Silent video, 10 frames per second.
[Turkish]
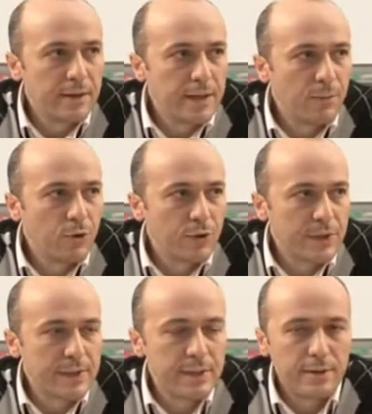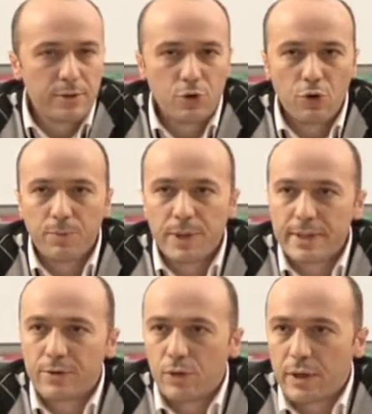Demokrasi çok
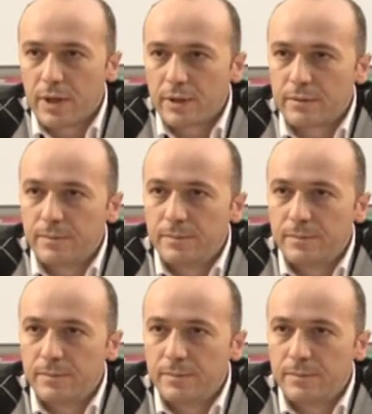basit olarak